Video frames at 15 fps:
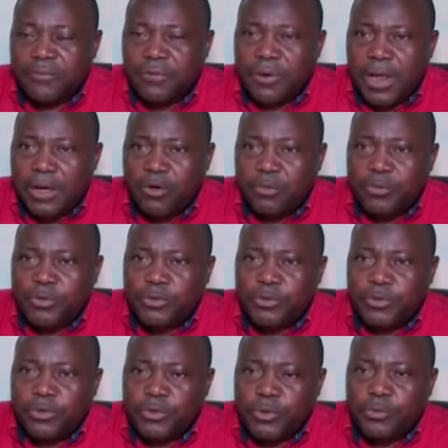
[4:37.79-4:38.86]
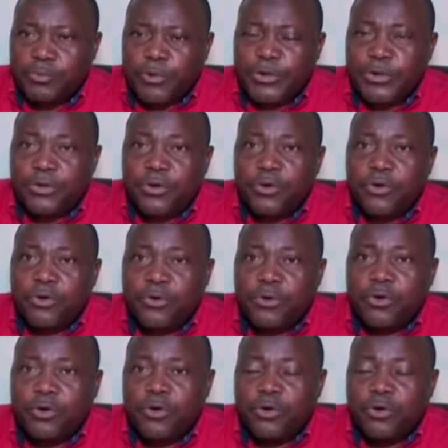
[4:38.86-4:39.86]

la, commune de Boycon,